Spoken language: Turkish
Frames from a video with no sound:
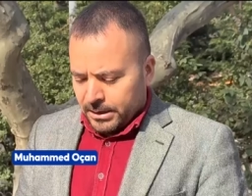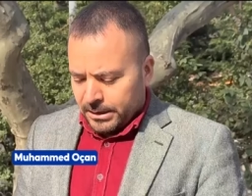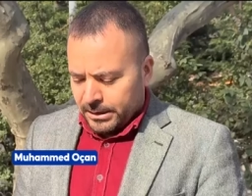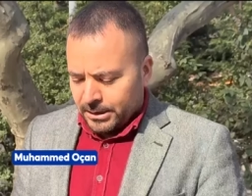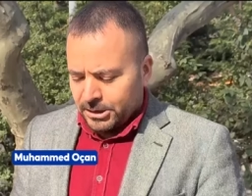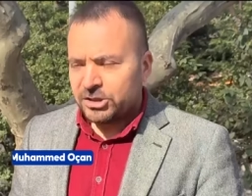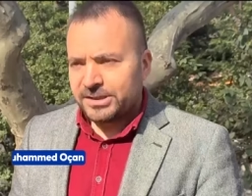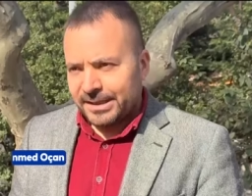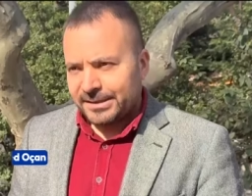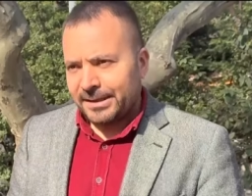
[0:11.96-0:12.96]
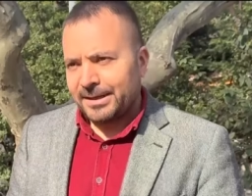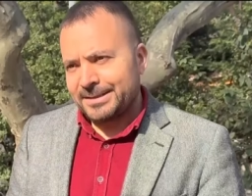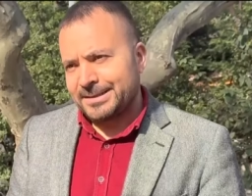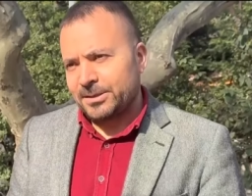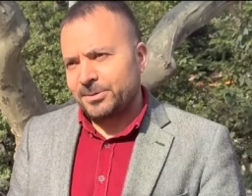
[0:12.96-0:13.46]
Ee, şirketten
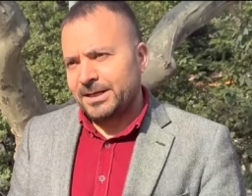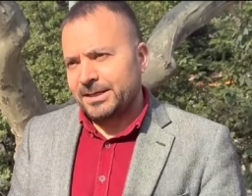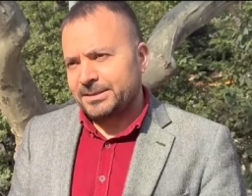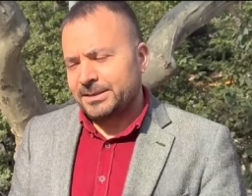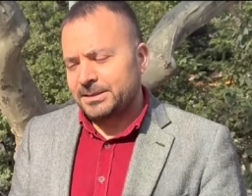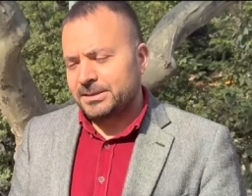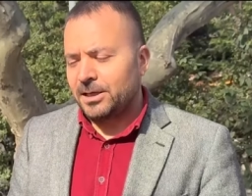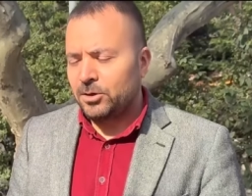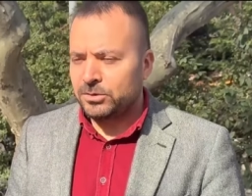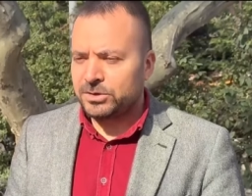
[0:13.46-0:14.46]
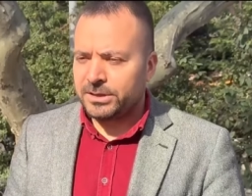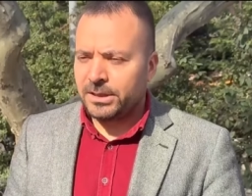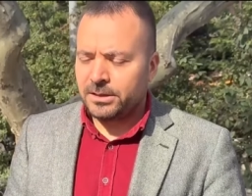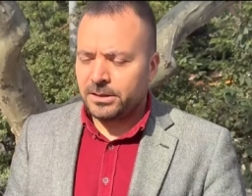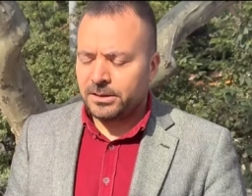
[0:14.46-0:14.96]
aslına bakarsanız daha
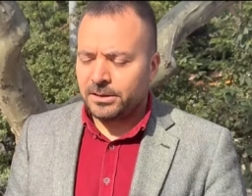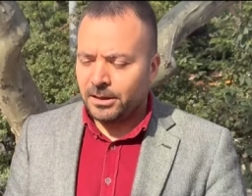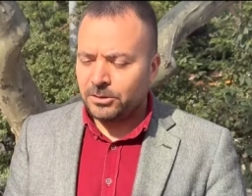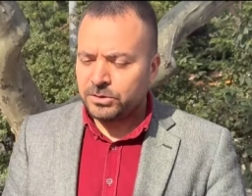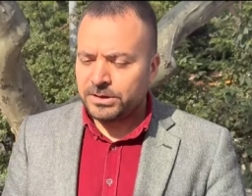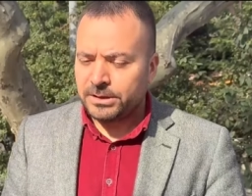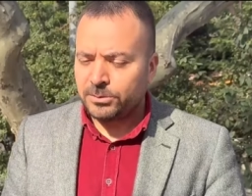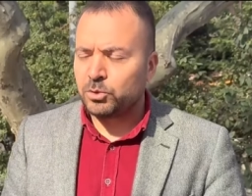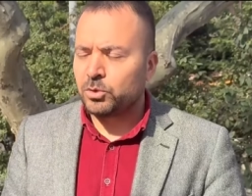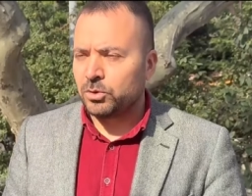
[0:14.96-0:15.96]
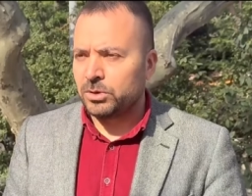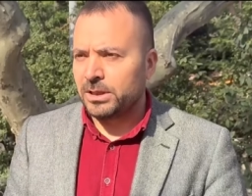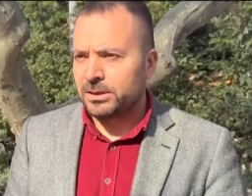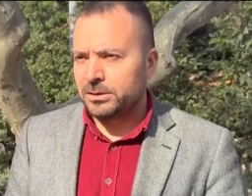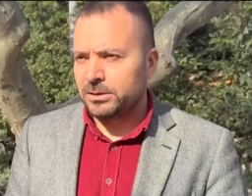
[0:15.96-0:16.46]
önceden daha önce de bu
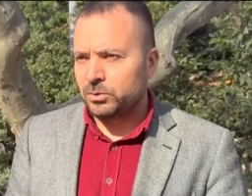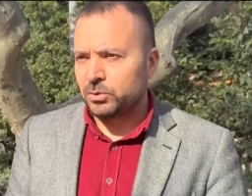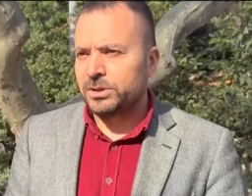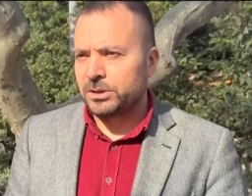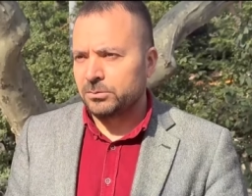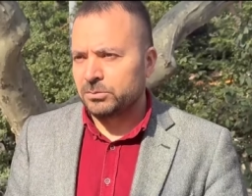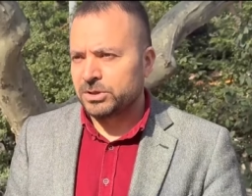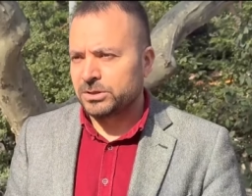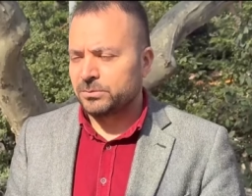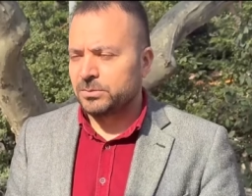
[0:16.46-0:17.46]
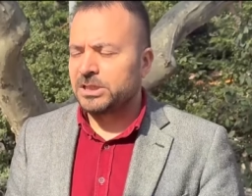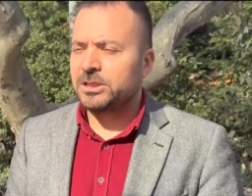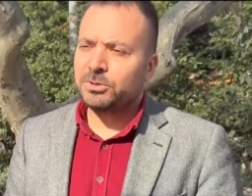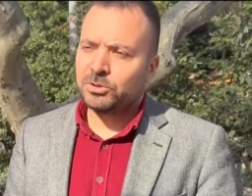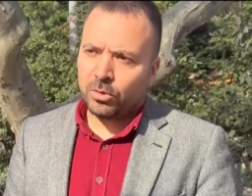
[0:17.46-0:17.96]
konularda uyarılmıştım.
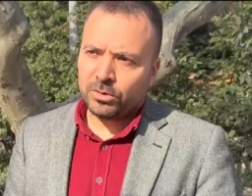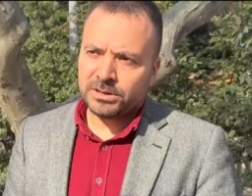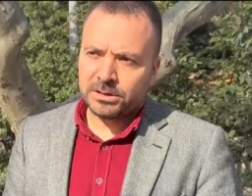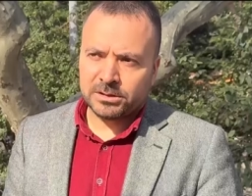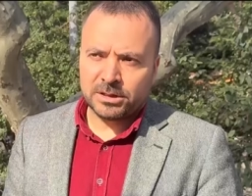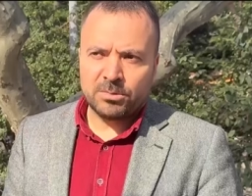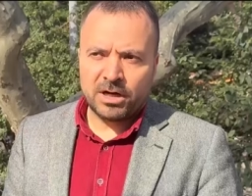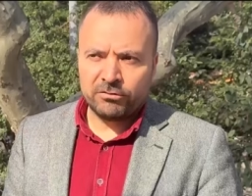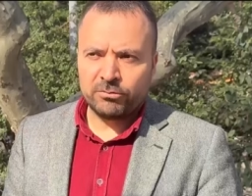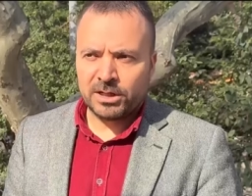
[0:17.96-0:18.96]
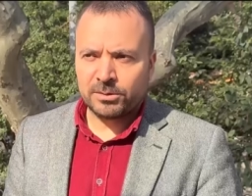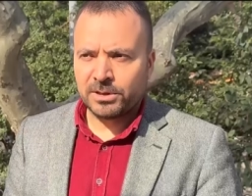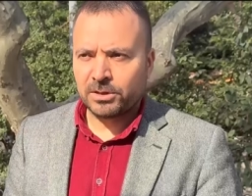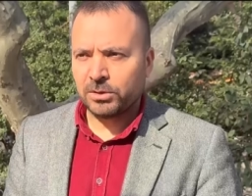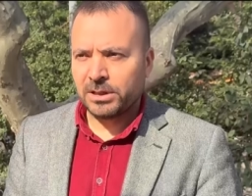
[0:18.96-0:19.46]
2010 yılında Mavi
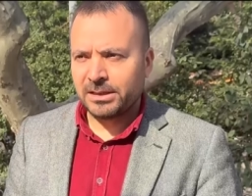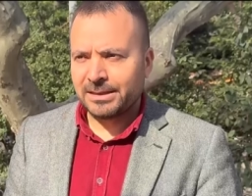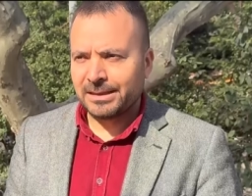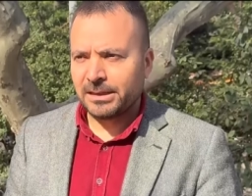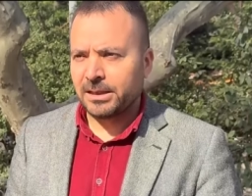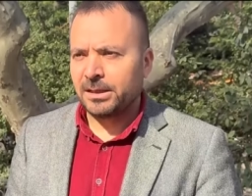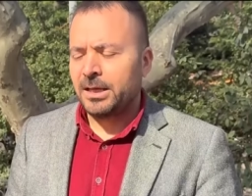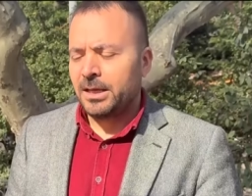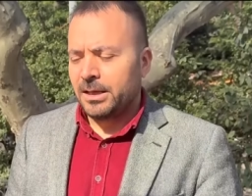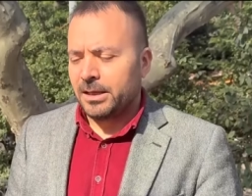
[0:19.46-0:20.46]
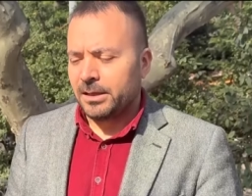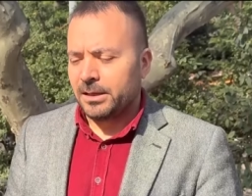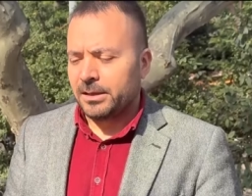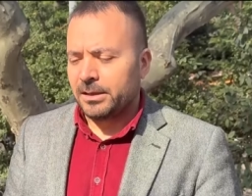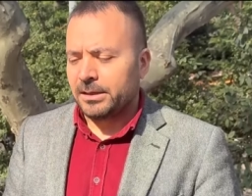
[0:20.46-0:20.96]
Marmara olaylarıyla
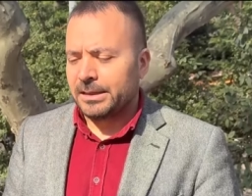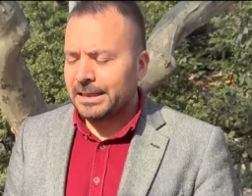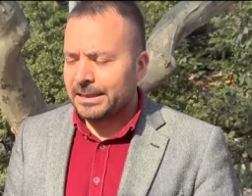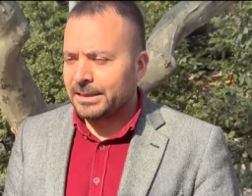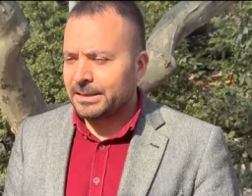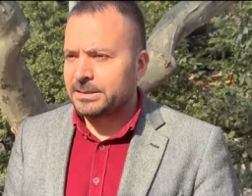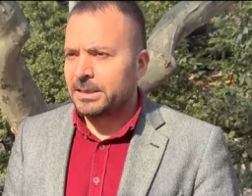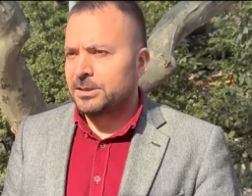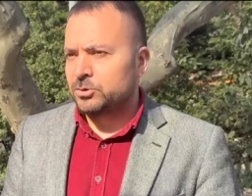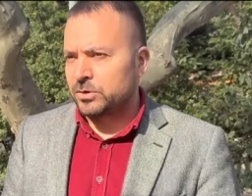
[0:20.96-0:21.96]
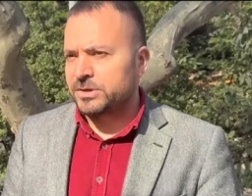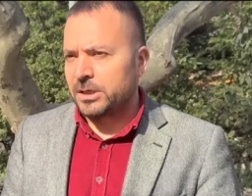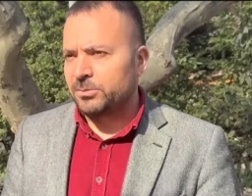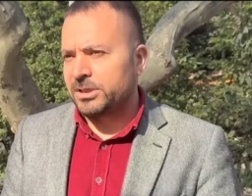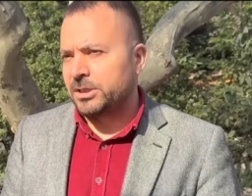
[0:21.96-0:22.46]
e, ilk kez
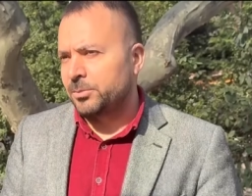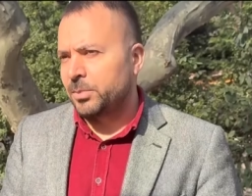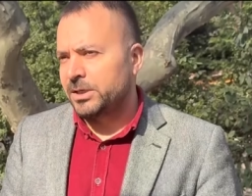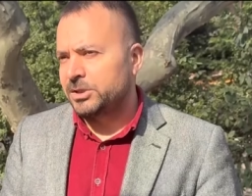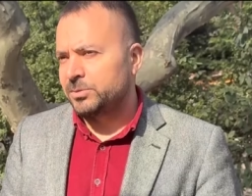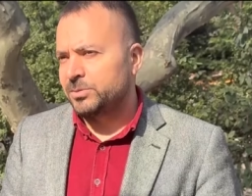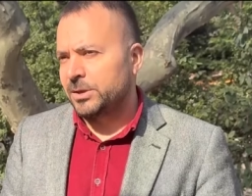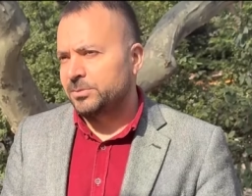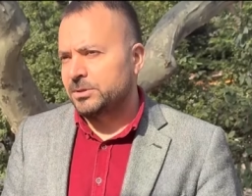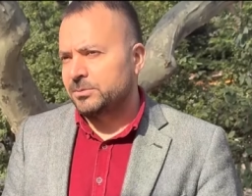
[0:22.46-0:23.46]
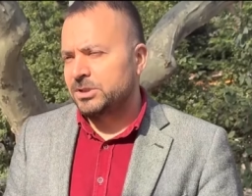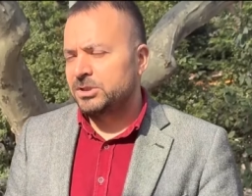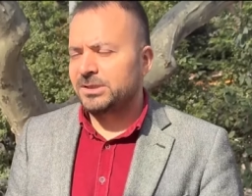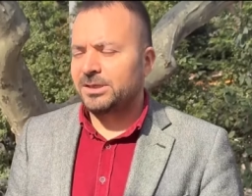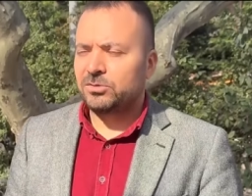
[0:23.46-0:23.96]
sosyal medyada paylaşım yaptığımda
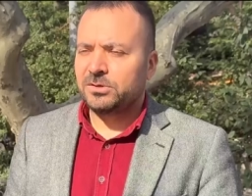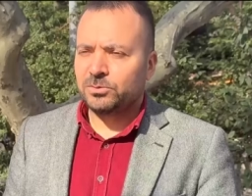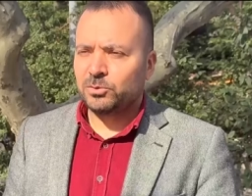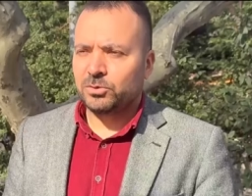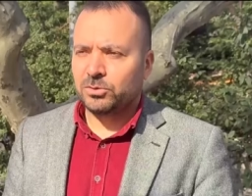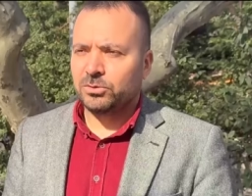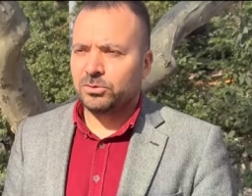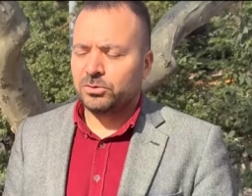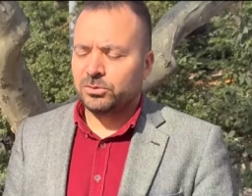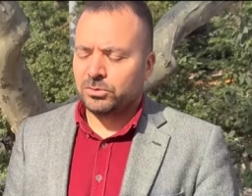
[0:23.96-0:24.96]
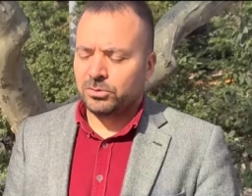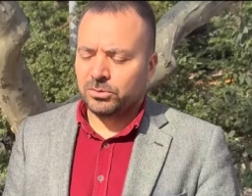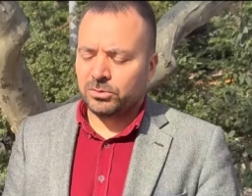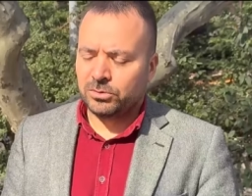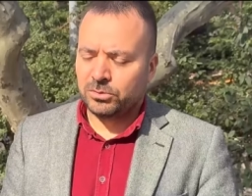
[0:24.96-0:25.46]
şirket yönetim
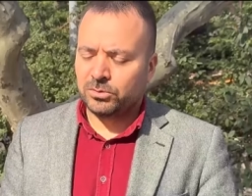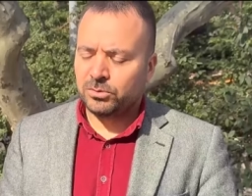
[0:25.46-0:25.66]
kurulunun